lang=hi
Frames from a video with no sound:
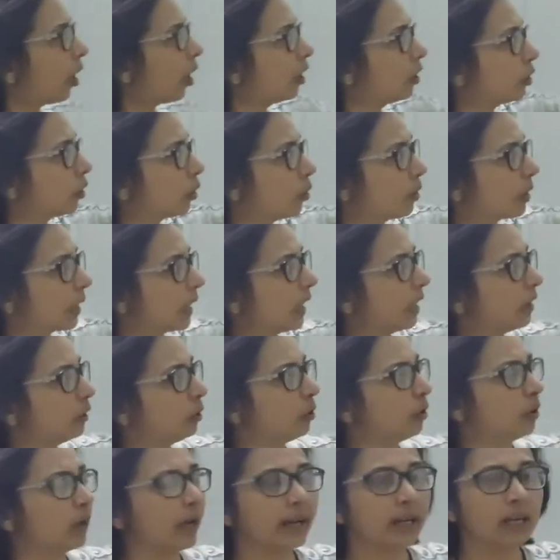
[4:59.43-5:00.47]
और क्योंकि ये
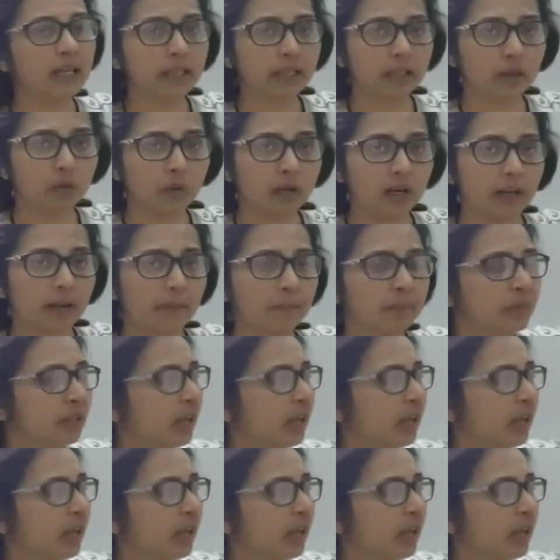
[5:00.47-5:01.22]
दोनों एंगल इक्वल है